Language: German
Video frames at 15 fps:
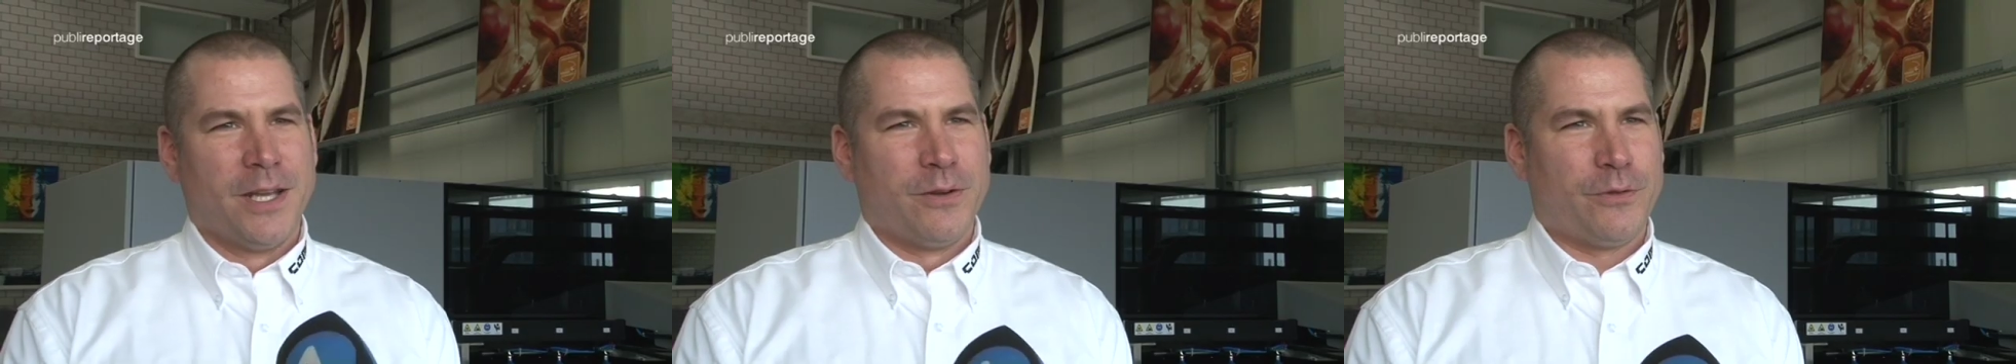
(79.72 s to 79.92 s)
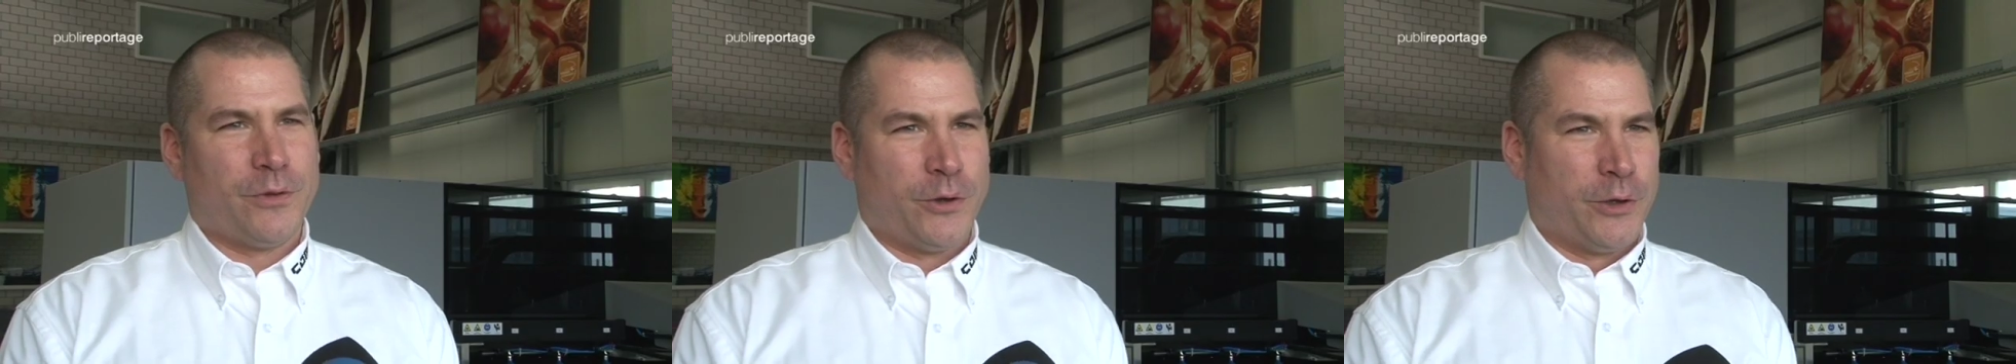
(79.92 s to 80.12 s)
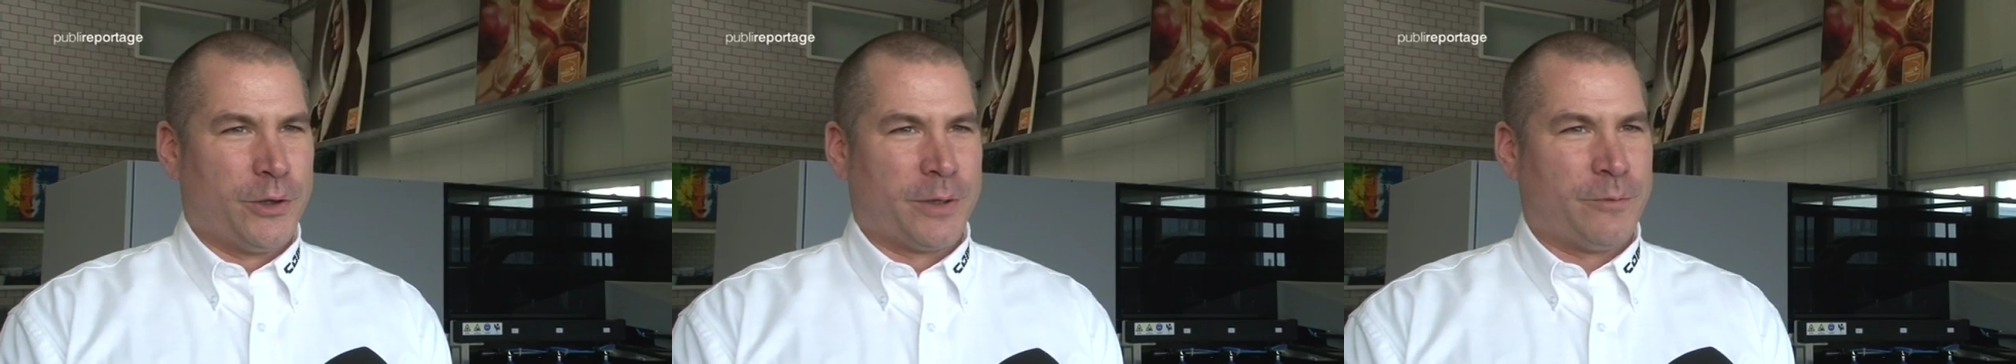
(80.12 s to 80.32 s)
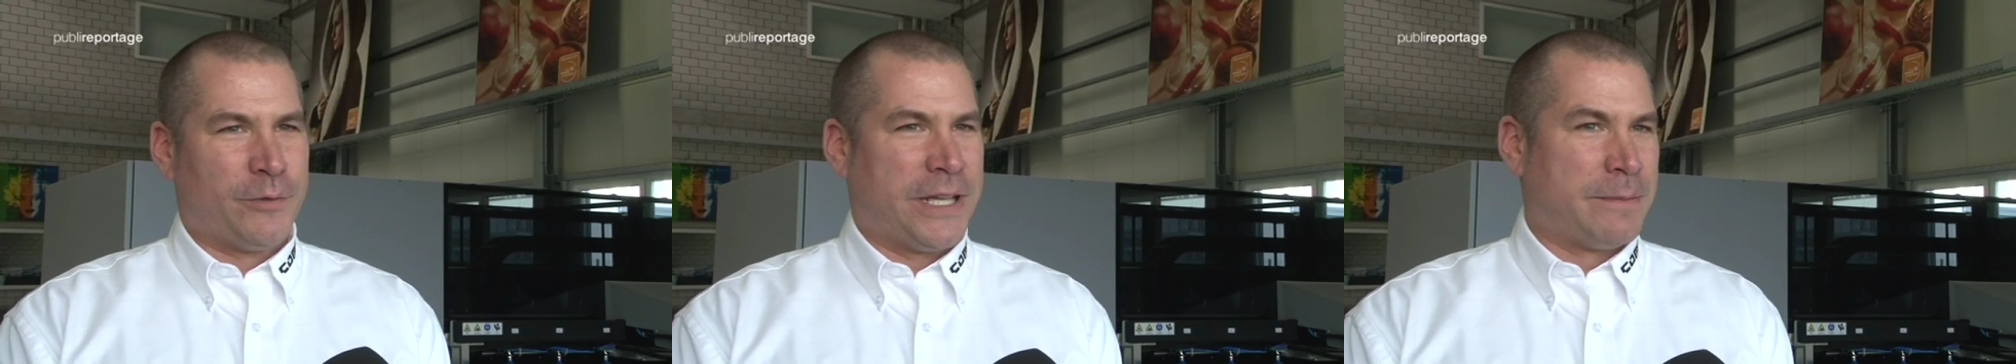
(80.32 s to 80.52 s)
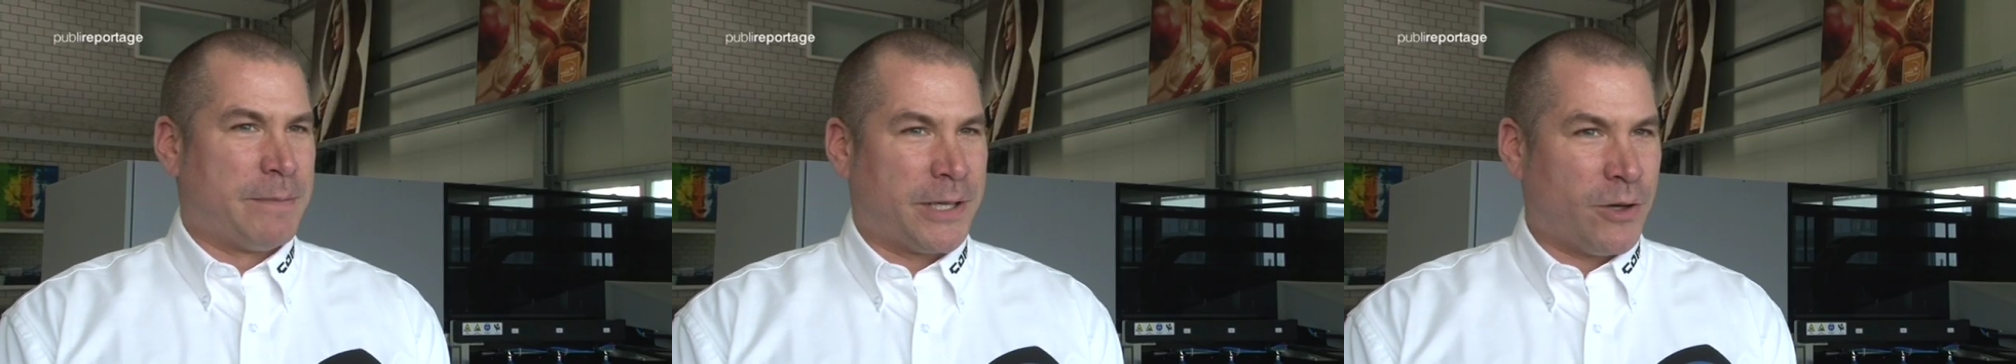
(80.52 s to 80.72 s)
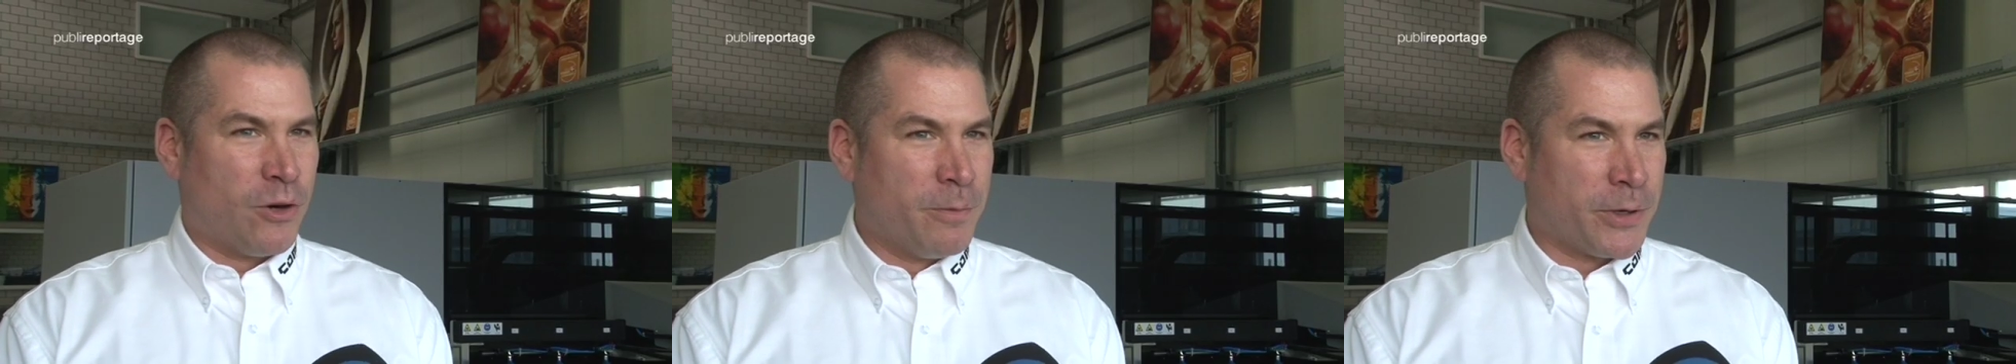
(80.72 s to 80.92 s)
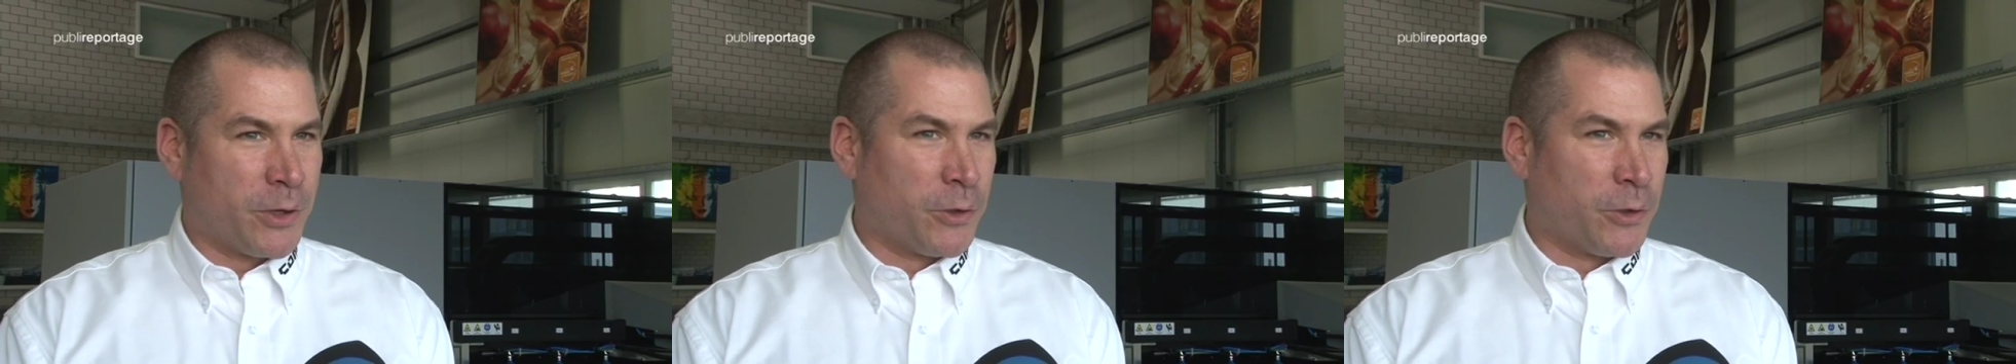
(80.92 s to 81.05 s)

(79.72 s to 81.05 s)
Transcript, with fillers: Für die Firma Kommer